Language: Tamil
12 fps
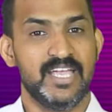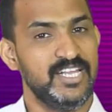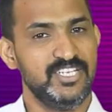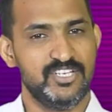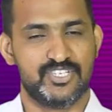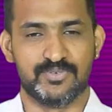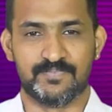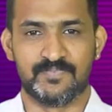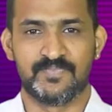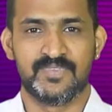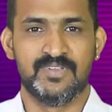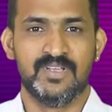internship
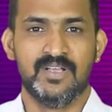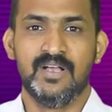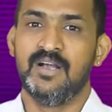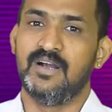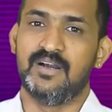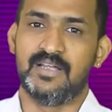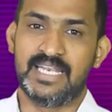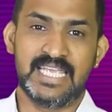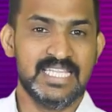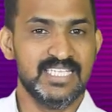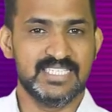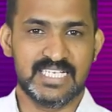
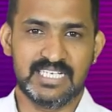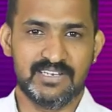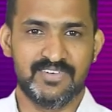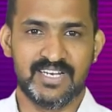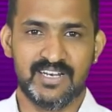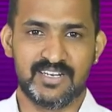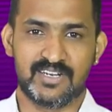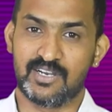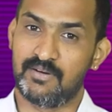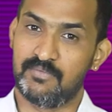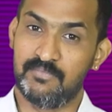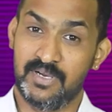நீங்கள் எந்த செக்டர் வேணாலும்
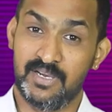இருக்கலாம்